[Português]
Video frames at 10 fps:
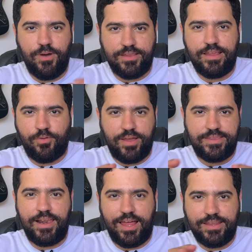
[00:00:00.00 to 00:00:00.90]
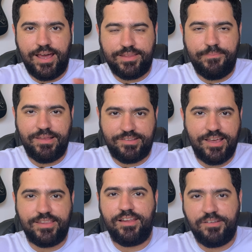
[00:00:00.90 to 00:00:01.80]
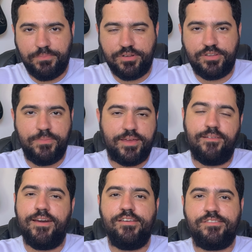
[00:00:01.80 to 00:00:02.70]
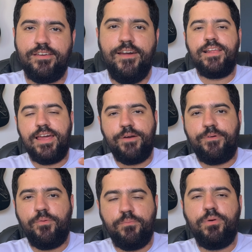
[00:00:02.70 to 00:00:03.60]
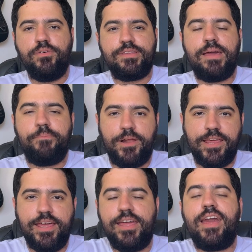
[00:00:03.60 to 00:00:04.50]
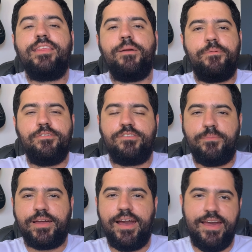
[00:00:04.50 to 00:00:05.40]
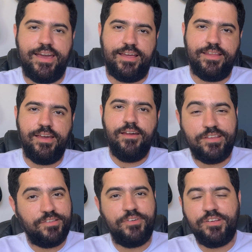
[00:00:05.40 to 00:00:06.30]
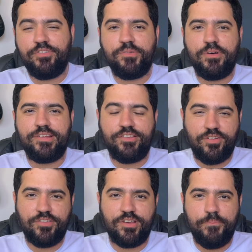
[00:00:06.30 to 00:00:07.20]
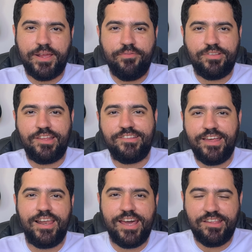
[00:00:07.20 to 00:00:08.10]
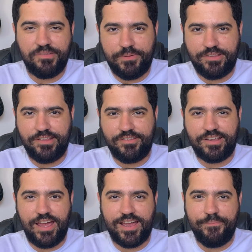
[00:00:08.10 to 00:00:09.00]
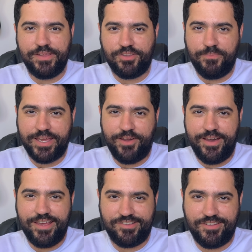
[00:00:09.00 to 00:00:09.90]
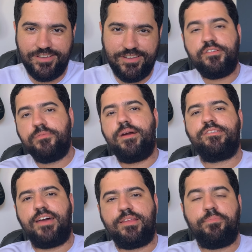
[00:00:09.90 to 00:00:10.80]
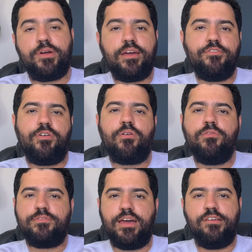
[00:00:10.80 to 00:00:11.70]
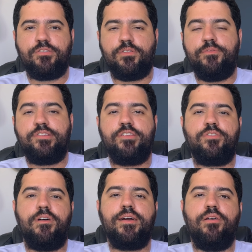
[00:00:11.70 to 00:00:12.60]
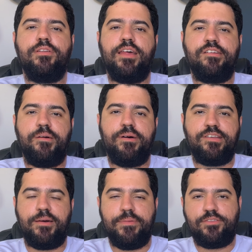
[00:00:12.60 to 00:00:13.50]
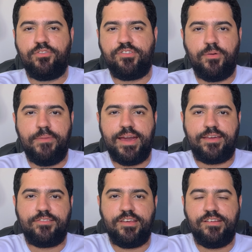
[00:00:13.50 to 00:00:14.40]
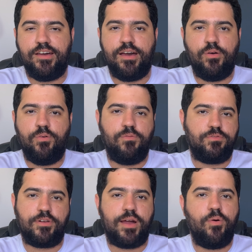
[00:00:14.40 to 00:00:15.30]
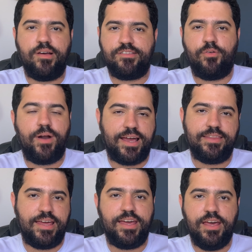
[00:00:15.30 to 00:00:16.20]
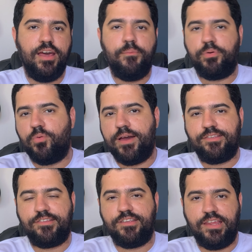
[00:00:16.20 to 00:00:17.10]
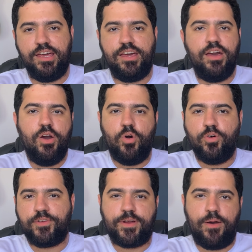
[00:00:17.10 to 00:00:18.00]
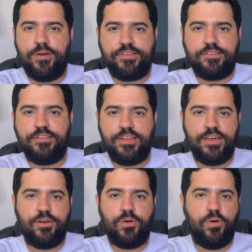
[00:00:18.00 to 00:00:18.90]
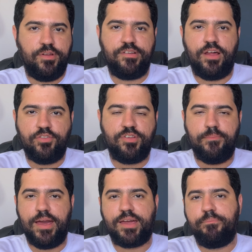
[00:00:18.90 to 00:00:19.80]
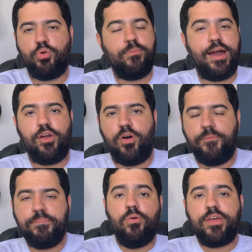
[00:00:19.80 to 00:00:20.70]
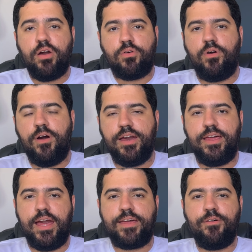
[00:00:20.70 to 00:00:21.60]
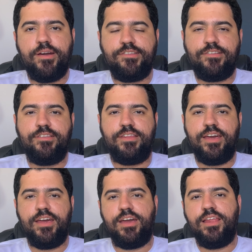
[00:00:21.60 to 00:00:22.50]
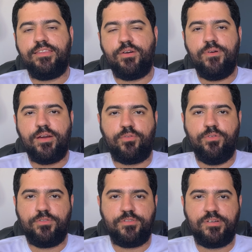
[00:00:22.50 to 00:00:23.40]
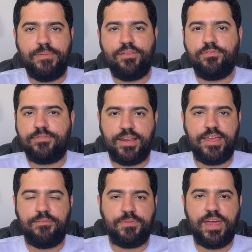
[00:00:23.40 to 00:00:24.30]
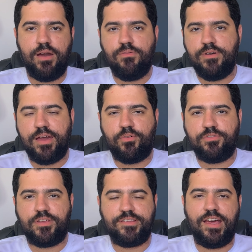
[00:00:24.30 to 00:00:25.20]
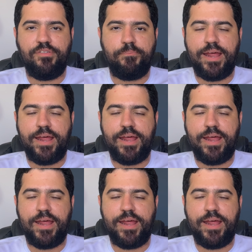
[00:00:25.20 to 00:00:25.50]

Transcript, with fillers: com a, da, com a tela da, da, maçã, a tela de boot do macOS, e leva um bom tempo ali e aí depois o sistema carrega, né? Nesse vídeo eu vou te mostrar a solução para que você acelere esse processo de carregamento do macOS. Antes de mais nada, por que, que isso acontece quando você troca a unidade de armazenamento do seu Mac, seja o, trocar o o HD por um SSD ou trocar o SSD original do seu Mac por um maior. O que ocorre é que o SSD ele tem um recurso chamado trim, que é um recurso que serve